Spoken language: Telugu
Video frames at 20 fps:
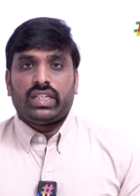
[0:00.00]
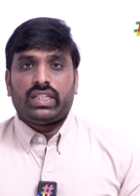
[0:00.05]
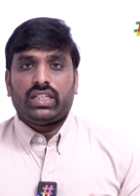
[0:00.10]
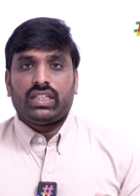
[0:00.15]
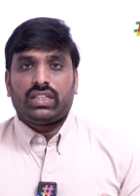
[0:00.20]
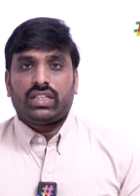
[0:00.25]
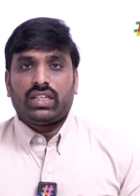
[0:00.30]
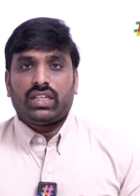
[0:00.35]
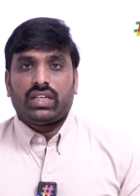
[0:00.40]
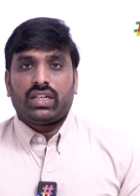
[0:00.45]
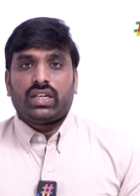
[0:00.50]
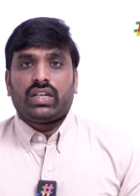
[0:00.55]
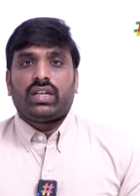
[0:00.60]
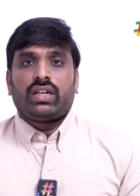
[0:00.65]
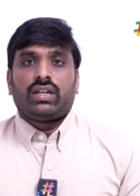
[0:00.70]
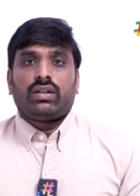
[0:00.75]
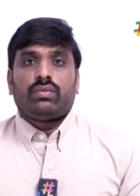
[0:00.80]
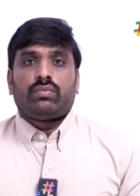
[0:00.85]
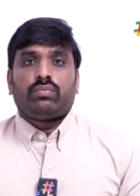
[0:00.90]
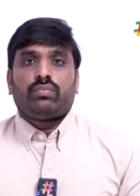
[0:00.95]
ఏదైతే
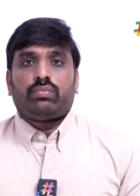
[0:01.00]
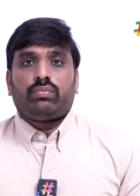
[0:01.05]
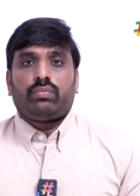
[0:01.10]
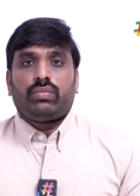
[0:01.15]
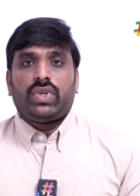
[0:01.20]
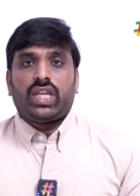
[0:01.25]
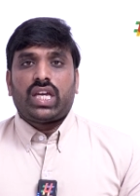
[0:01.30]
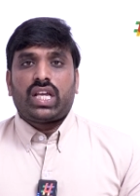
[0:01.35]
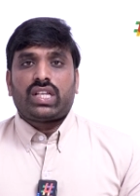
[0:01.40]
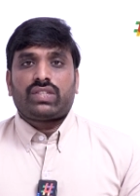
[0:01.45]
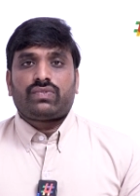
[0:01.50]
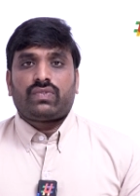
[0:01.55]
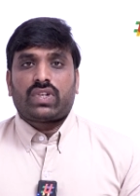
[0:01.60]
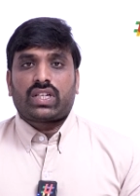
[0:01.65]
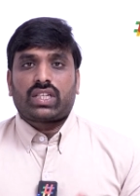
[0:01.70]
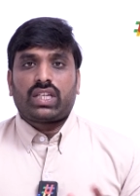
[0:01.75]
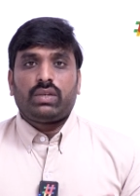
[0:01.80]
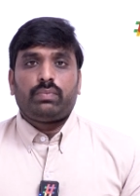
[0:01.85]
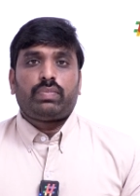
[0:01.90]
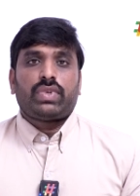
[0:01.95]
బీఆర్ఎస్
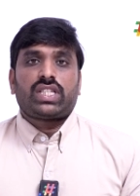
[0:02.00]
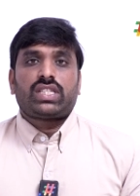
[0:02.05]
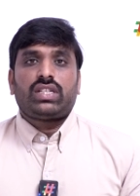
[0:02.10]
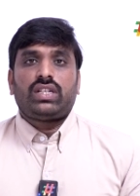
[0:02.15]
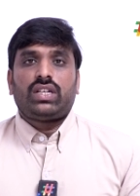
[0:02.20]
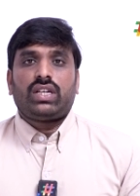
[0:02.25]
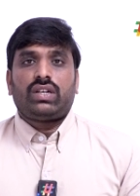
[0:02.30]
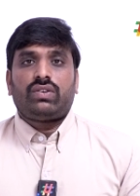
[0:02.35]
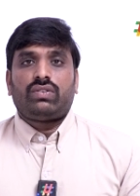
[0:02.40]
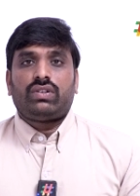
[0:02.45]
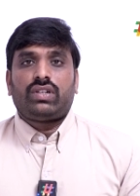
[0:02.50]
వర్కింగ్ ప్రెసిడెంట్గా